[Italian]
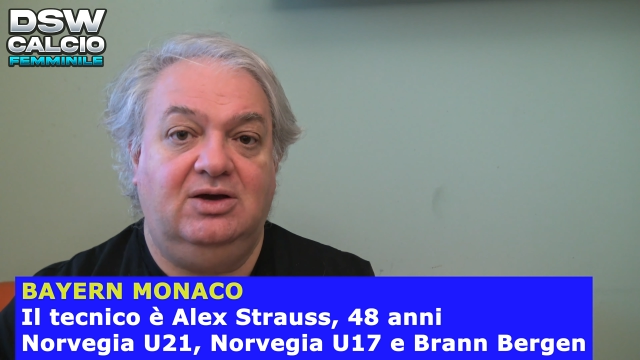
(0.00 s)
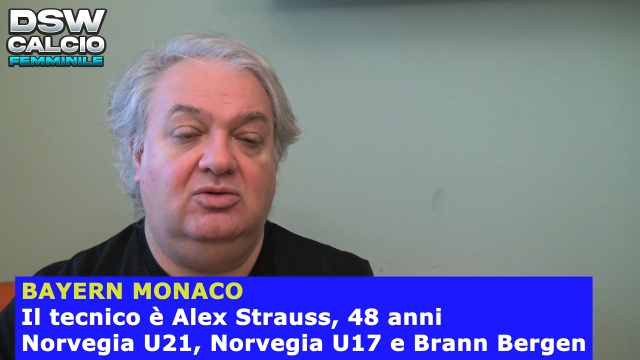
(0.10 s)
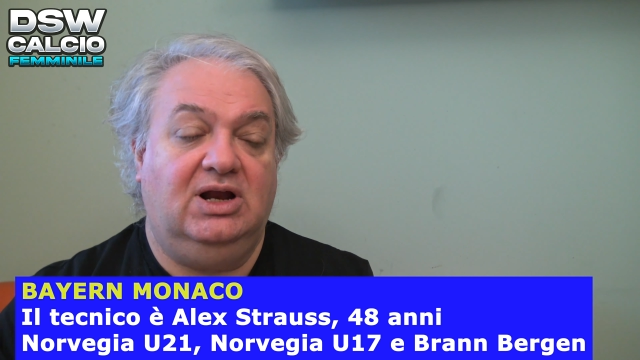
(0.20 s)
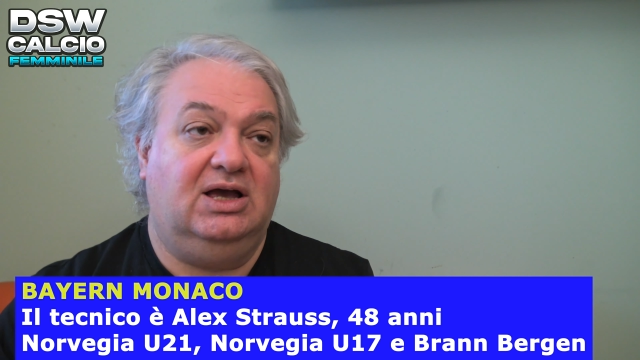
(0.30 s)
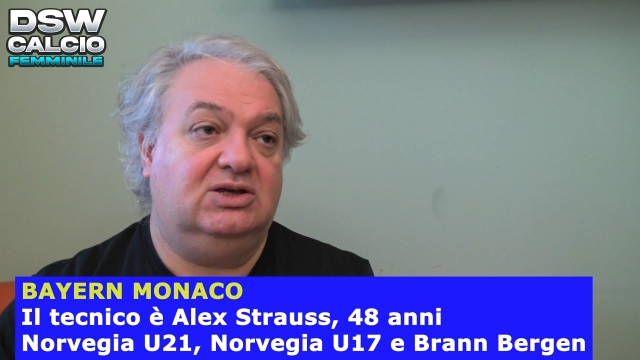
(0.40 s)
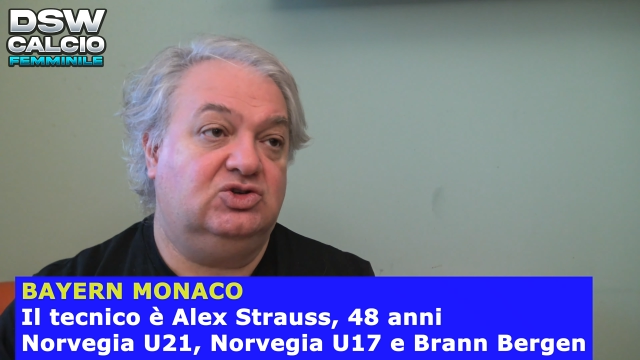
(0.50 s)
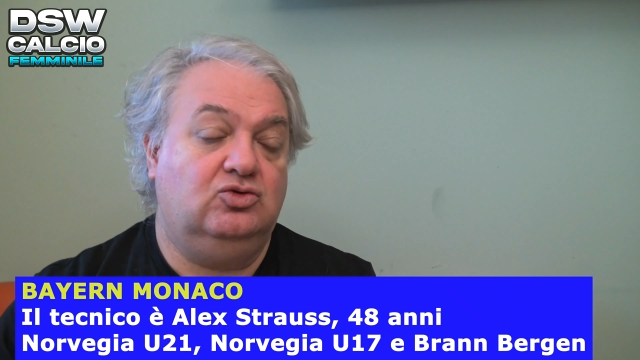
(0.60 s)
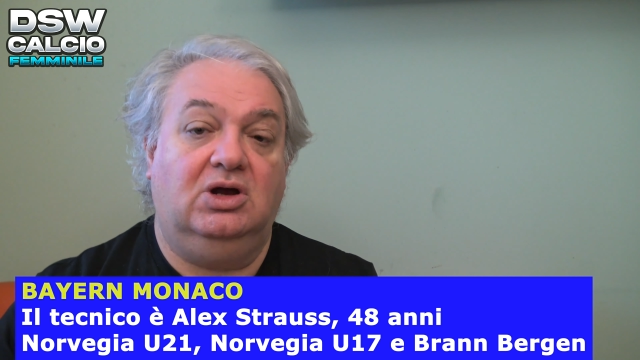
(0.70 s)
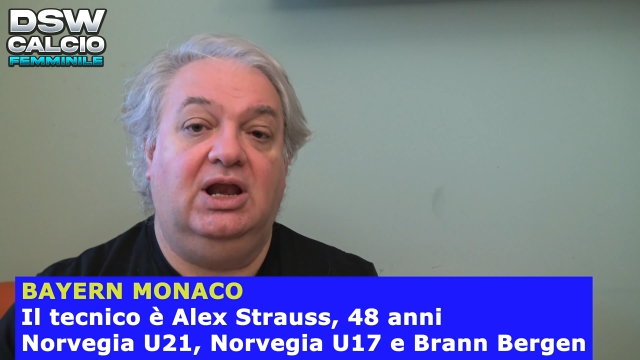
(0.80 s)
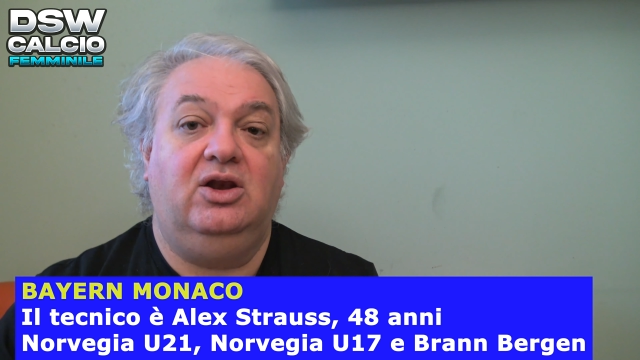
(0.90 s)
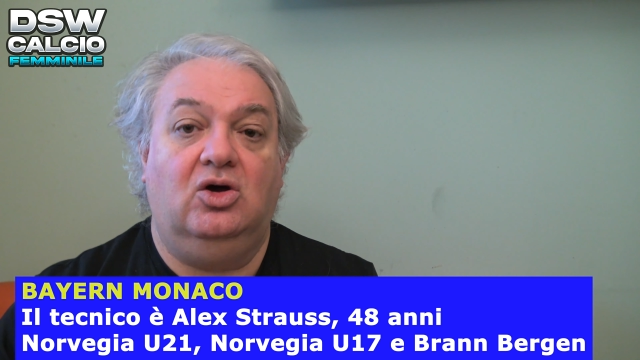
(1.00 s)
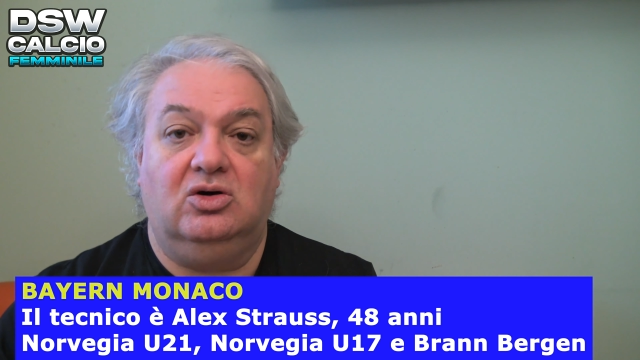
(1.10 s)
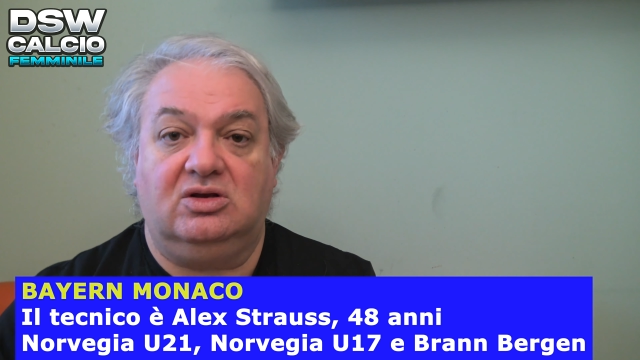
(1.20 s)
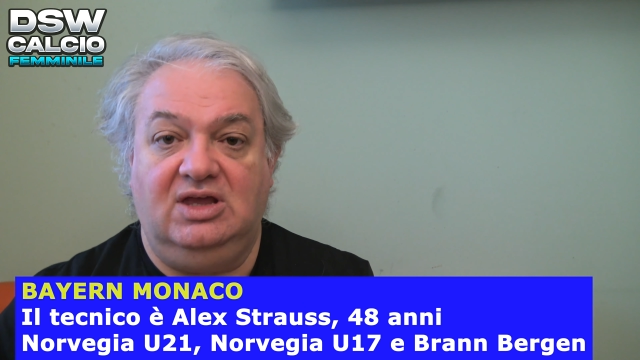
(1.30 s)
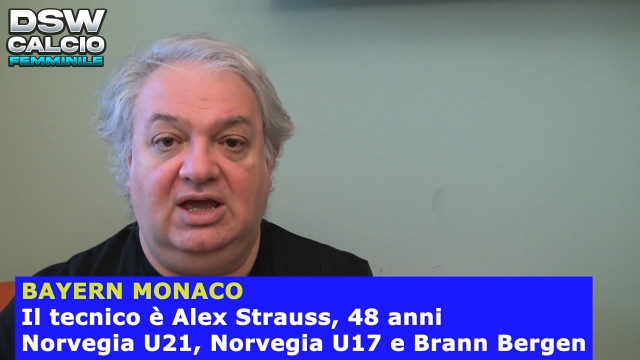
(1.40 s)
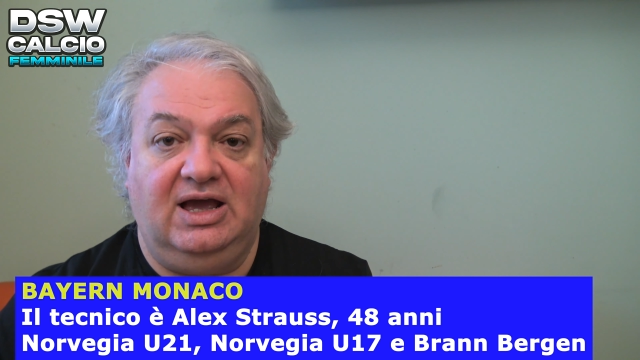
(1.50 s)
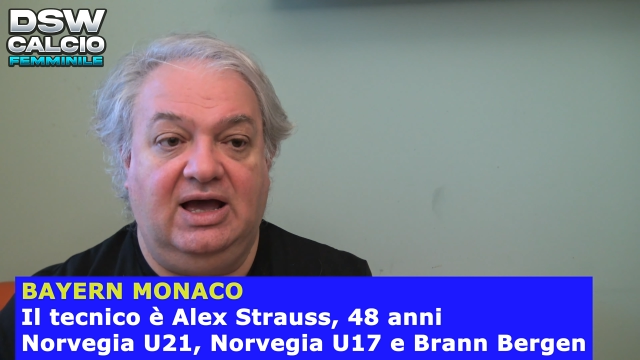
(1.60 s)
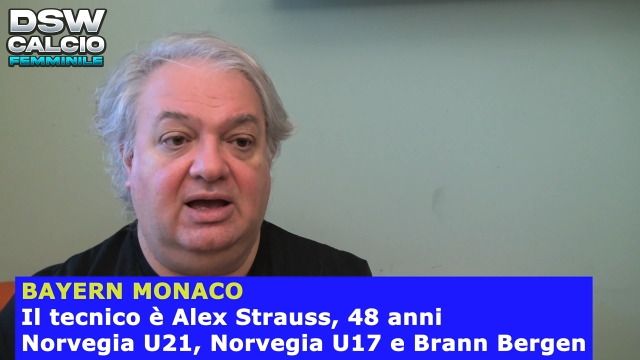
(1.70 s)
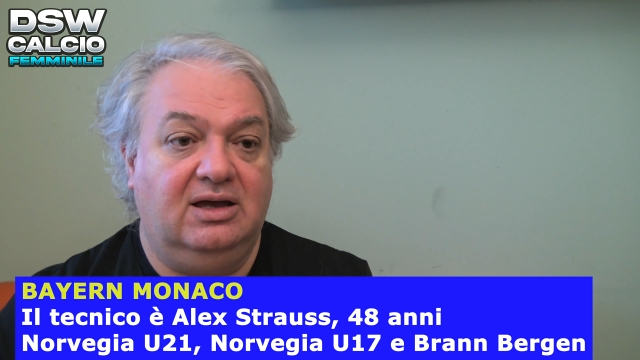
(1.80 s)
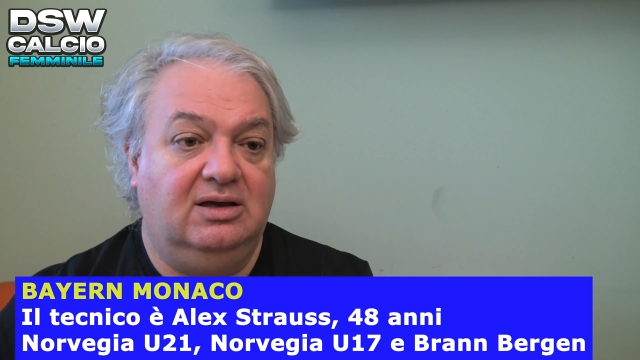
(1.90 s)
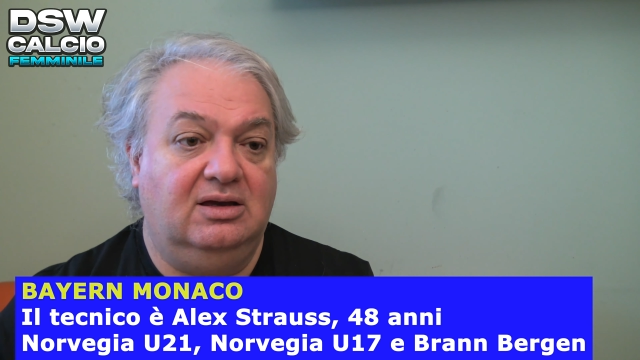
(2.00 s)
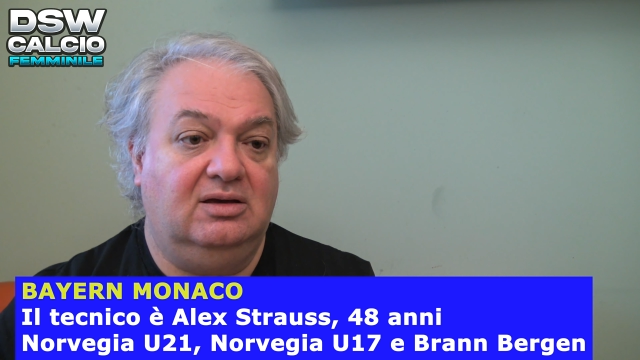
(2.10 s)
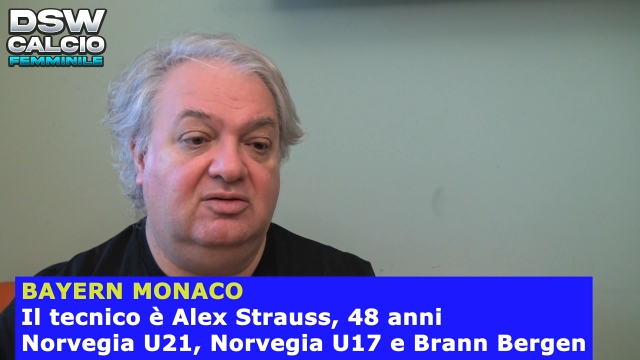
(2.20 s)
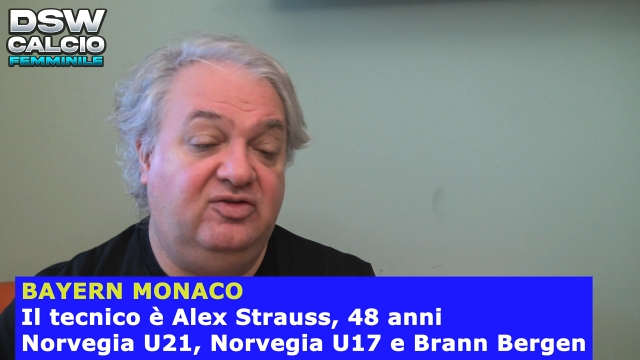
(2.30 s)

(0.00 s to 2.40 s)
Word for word: una scuola nordica, eh,